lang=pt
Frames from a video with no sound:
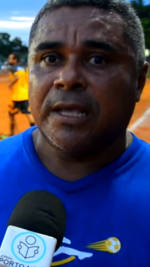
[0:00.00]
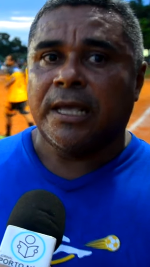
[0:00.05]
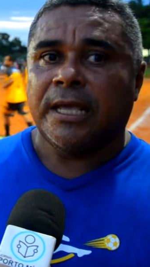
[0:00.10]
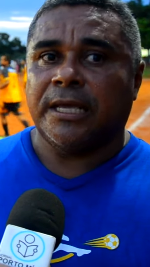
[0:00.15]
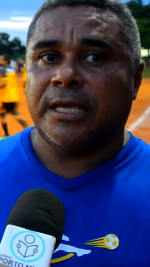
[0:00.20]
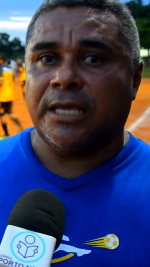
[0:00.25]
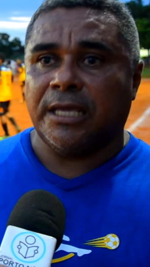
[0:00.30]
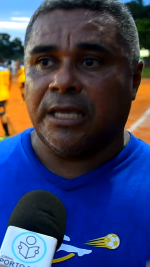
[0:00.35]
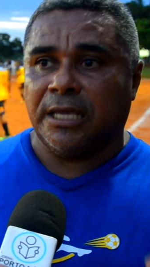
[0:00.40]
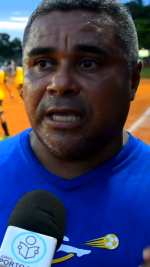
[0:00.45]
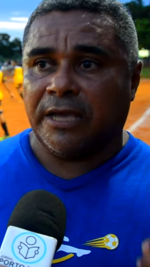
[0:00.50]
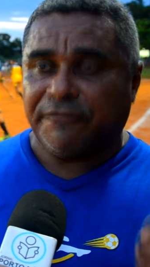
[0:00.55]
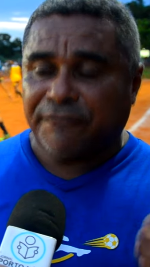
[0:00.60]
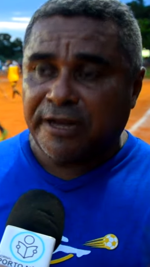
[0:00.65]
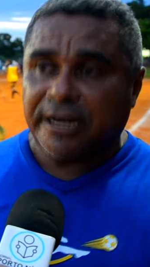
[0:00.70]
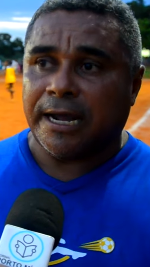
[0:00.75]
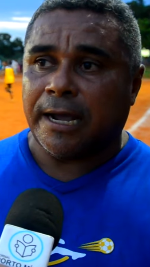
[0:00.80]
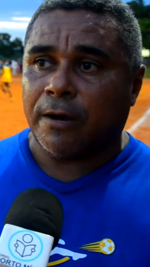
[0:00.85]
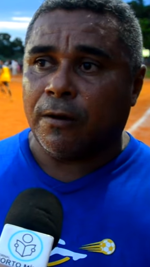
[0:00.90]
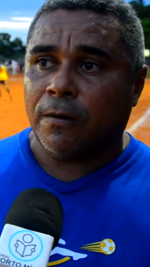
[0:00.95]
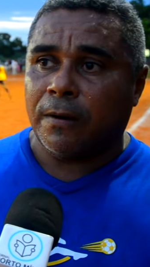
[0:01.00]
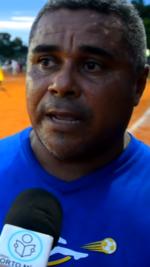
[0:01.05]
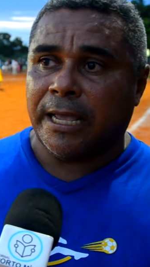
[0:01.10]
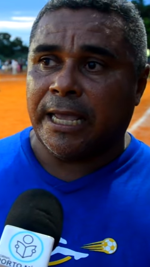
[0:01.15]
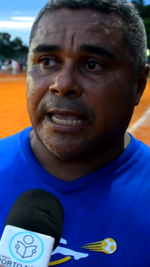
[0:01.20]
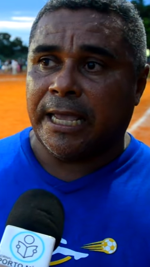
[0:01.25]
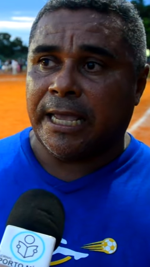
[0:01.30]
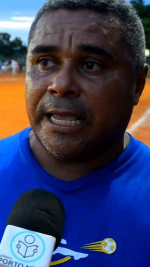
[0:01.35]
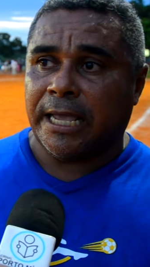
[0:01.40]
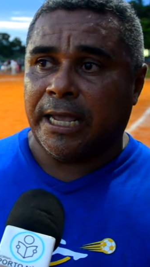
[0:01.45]
e a final
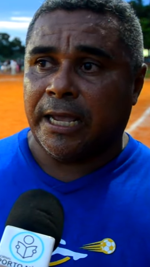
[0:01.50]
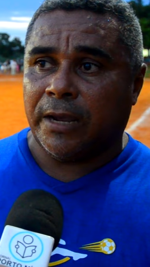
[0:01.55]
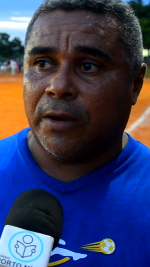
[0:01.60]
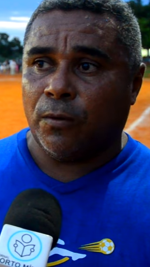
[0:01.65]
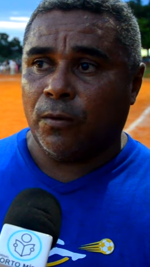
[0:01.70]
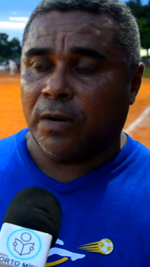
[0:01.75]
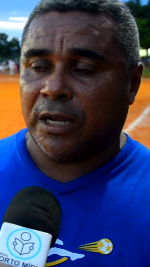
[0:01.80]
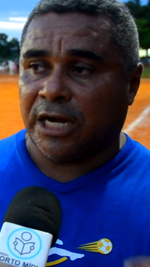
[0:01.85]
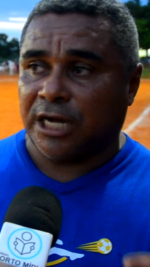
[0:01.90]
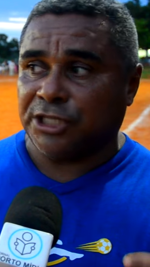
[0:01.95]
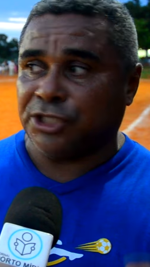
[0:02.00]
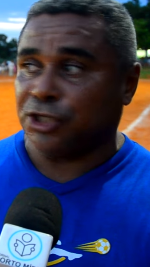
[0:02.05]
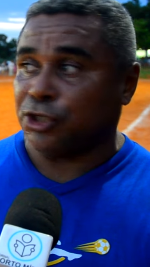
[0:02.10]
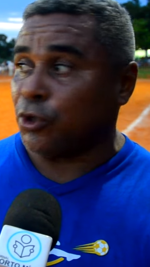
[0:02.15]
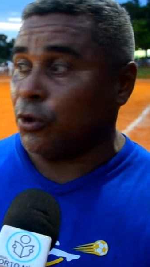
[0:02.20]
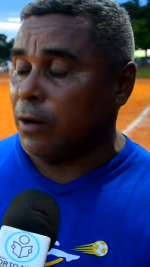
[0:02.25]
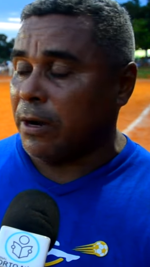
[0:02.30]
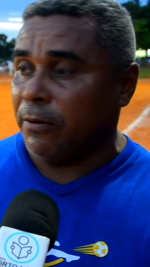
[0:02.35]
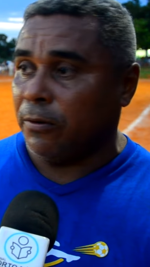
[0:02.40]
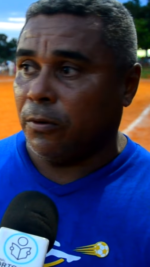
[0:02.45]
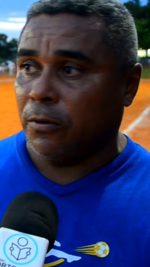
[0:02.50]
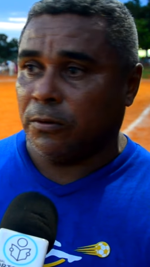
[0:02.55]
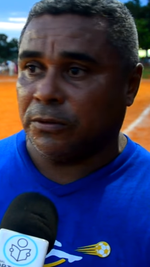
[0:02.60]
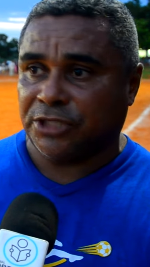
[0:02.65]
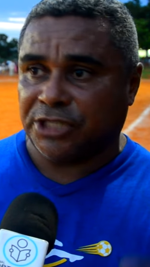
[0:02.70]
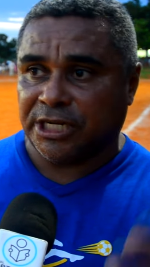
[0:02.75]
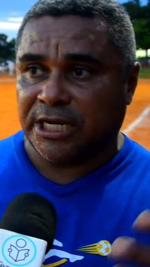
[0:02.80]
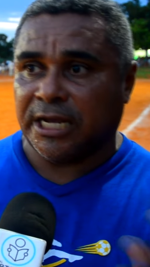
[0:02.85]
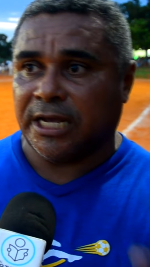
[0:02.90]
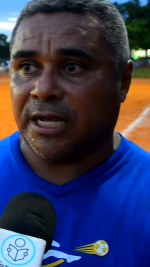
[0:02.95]
é um grande show é
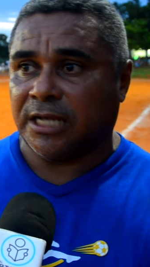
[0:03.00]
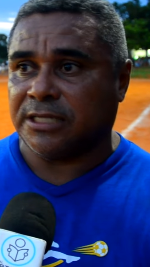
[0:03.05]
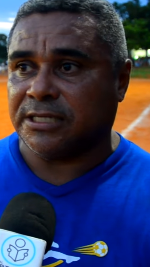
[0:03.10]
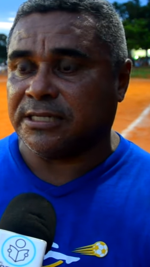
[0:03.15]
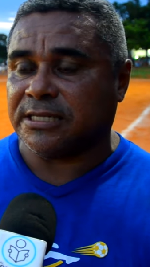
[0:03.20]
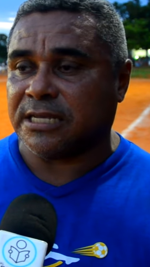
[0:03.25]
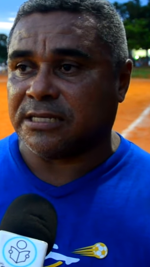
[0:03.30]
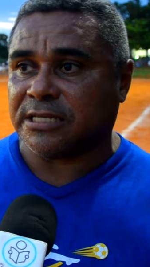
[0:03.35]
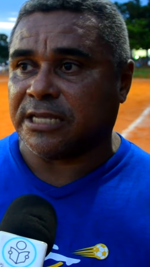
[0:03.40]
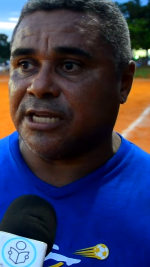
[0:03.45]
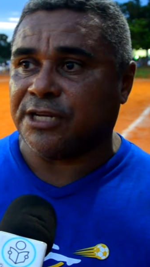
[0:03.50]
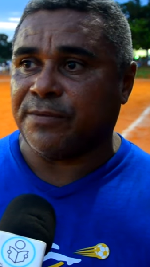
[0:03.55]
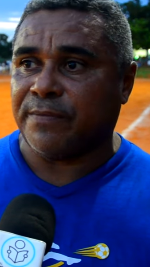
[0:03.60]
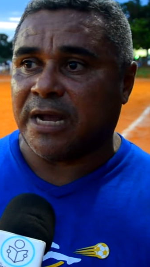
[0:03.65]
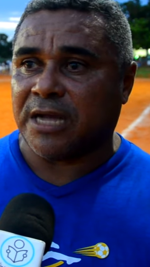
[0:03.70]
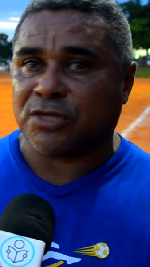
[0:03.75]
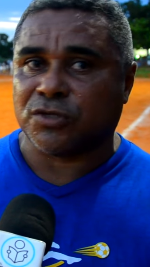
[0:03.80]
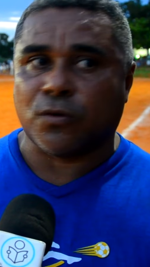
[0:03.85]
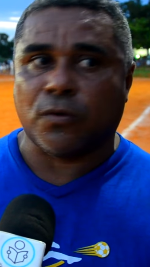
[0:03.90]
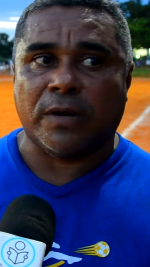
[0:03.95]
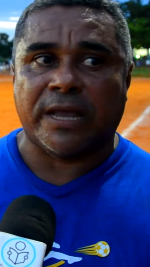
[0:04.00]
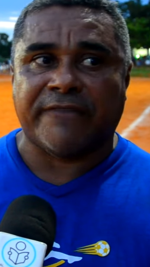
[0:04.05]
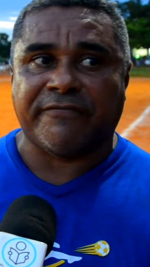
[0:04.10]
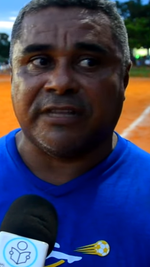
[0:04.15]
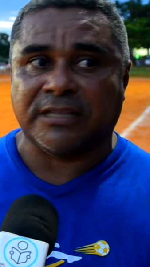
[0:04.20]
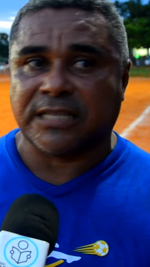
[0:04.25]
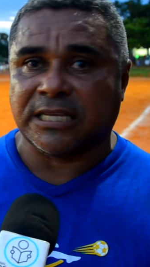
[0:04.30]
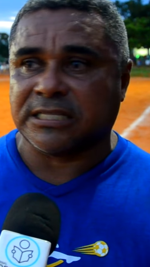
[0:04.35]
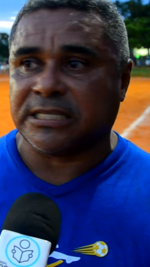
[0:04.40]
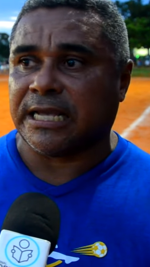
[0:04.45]
dia 16 de março com
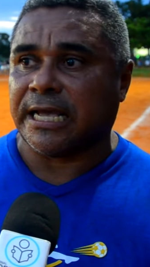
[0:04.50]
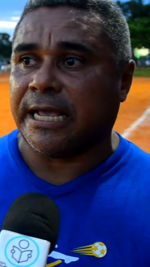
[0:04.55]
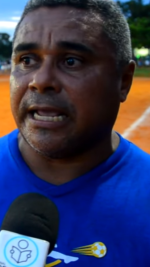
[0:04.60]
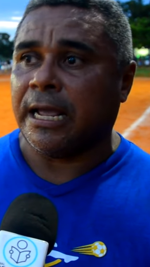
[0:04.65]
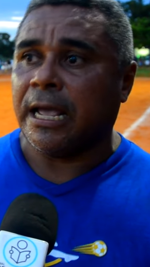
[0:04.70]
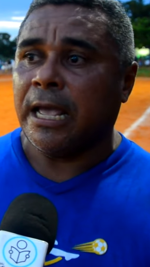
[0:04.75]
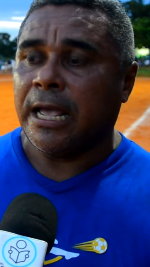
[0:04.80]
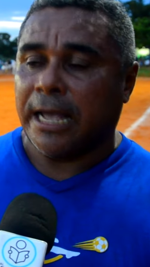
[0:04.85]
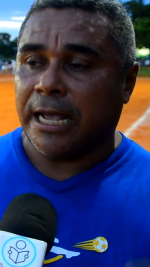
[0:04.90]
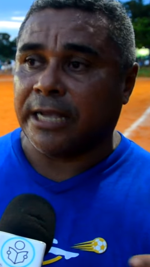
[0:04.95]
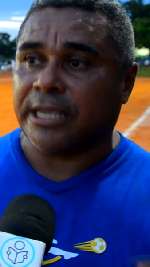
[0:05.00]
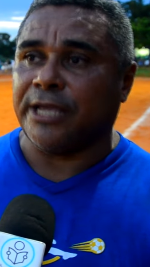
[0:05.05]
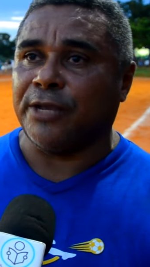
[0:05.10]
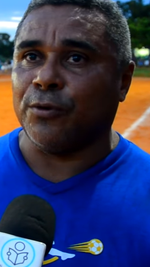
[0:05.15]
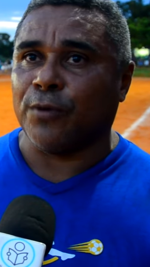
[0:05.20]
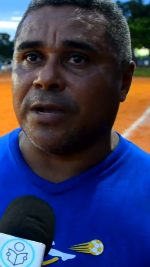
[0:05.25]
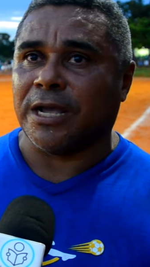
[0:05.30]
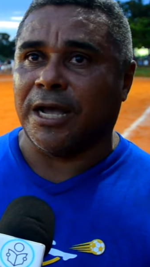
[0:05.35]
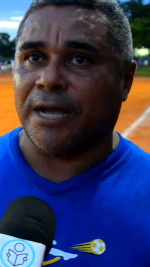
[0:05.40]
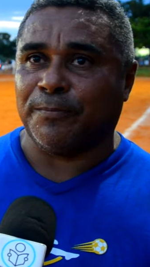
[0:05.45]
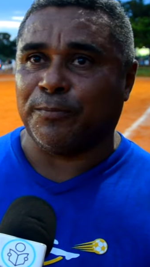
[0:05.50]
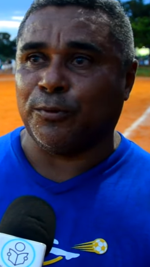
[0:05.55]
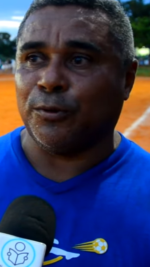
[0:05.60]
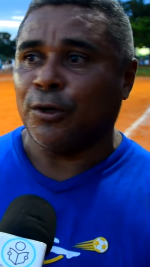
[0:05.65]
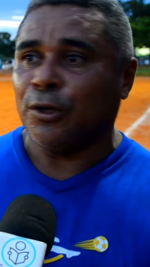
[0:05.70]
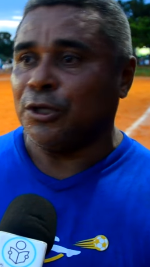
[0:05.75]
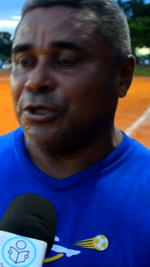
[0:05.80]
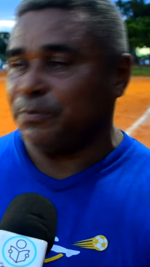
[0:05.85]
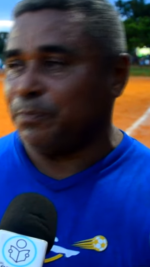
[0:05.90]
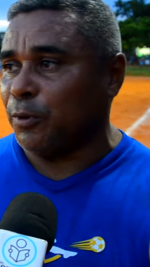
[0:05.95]
Levanta Saia aqui no campo
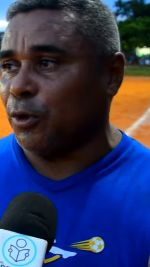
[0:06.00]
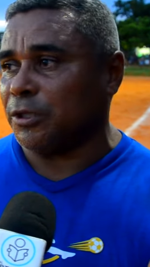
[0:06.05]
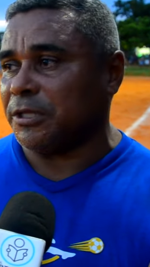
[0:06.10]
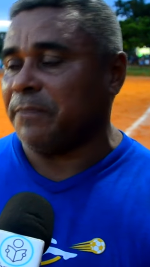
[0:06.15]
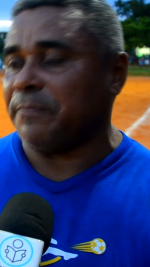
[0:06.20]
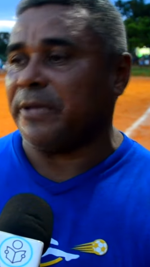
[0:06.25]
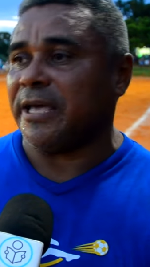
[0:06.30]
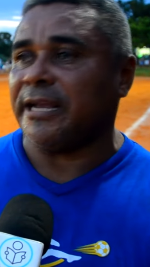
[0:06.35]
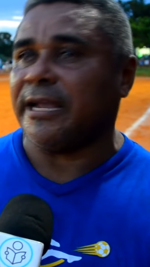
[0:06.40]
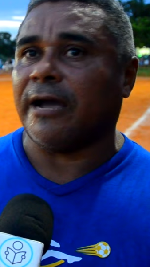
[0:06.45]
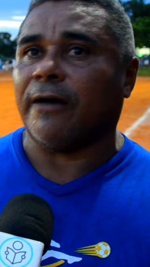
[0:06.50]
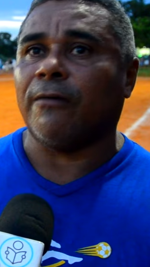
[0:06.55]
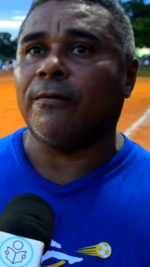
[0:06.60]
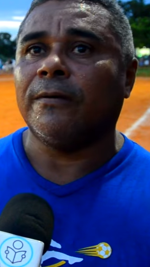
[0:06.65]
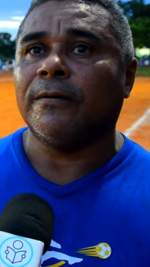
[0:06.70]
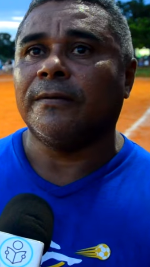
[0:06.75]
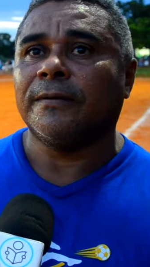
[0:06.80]
Porto Imperial.